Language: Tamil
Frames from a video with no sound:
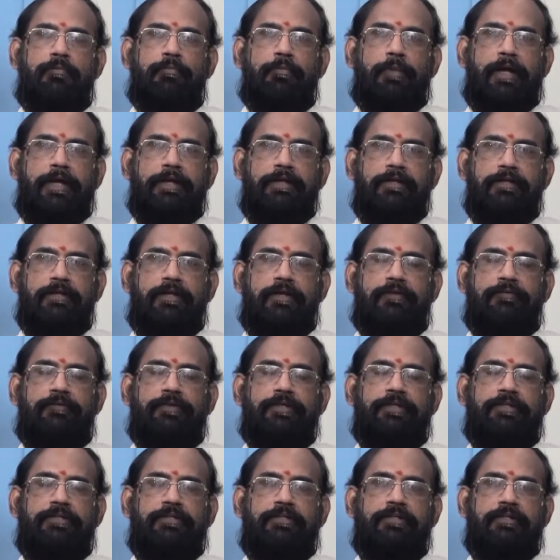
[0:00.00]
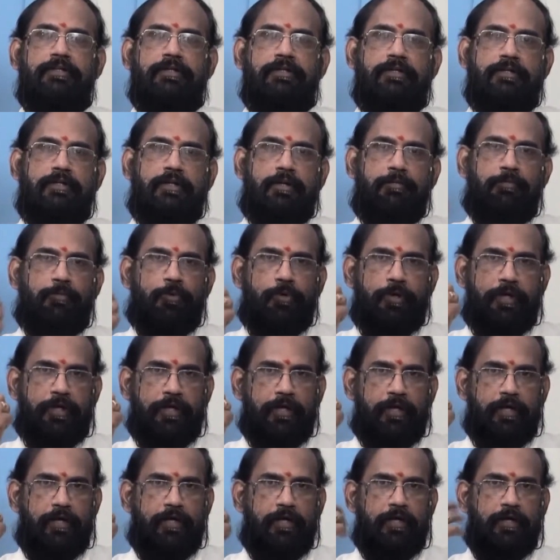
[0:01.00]
மைண்டை வைத்து
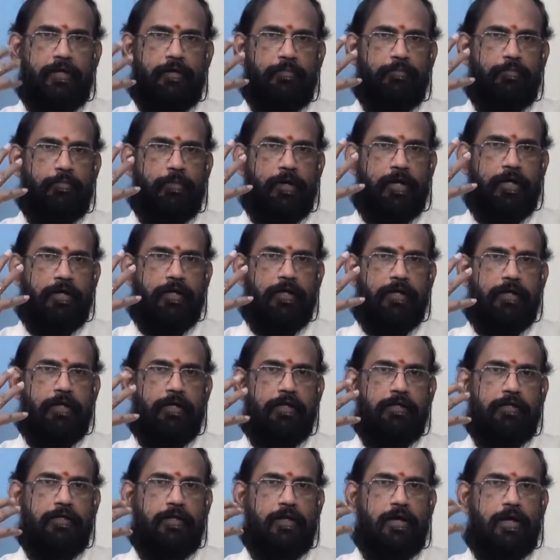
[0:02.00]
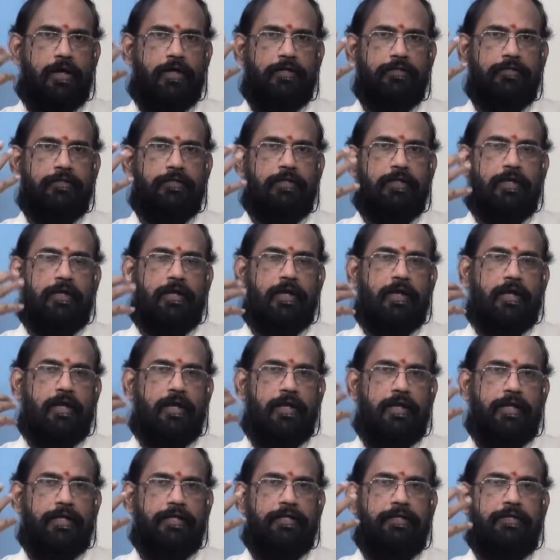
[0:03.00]
நம்முடைய மன காந்த
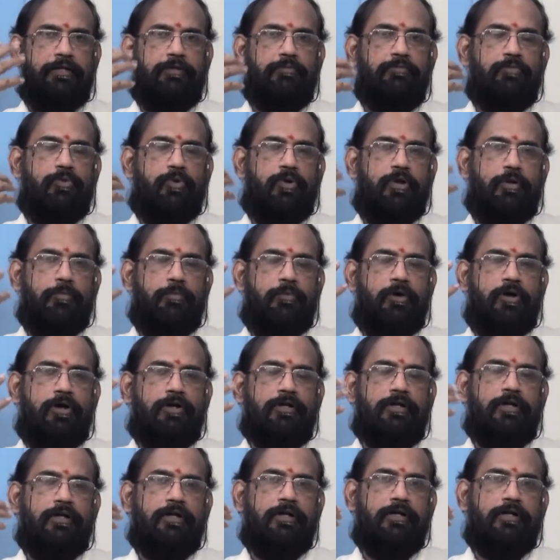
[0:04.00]
அலையின் மூலமாக